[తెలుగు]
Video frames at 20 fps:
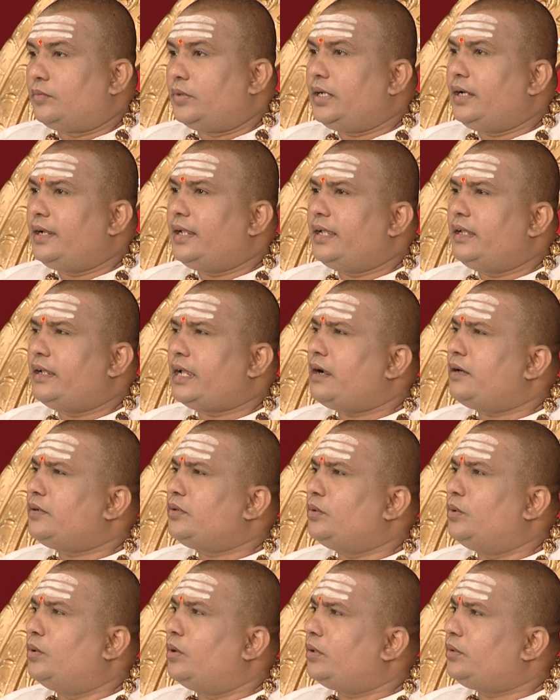వన్ డే యూ హ్యావ్
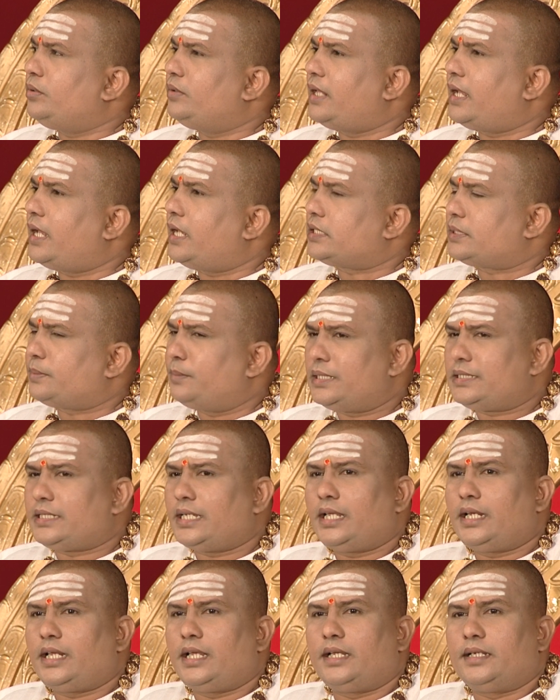టు గో టు ద
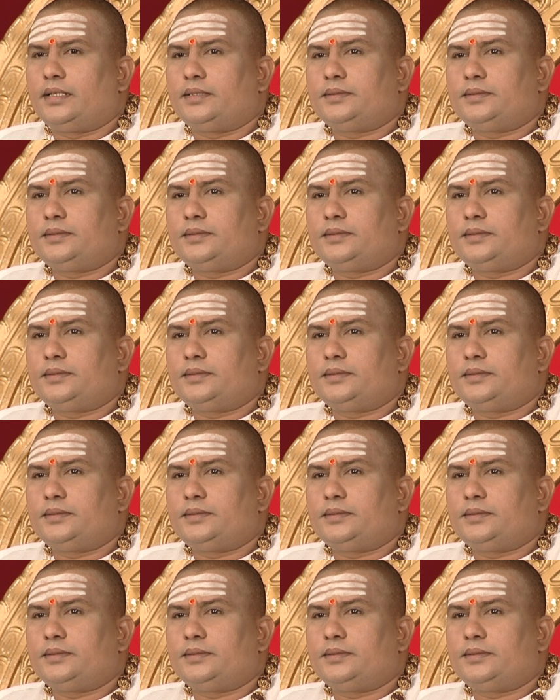శ్మశాన